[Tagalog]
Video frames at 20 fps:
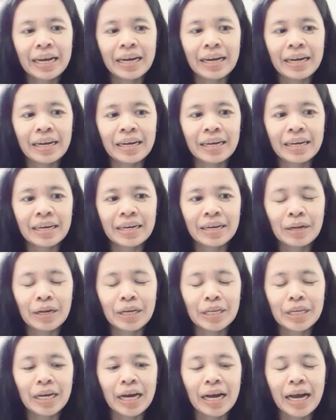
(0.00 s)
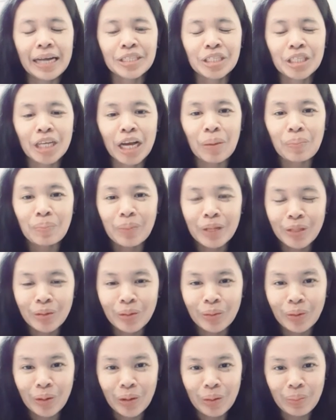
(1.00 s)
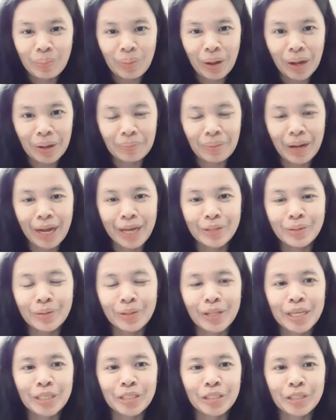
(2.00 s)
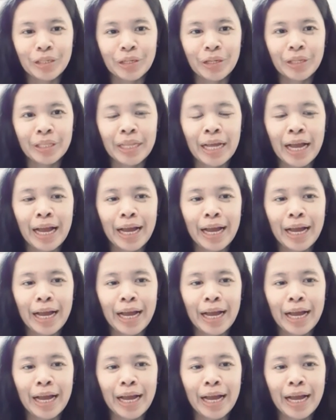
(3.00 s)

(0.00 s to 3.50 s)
uh, at saka patuloy pang mga donasyon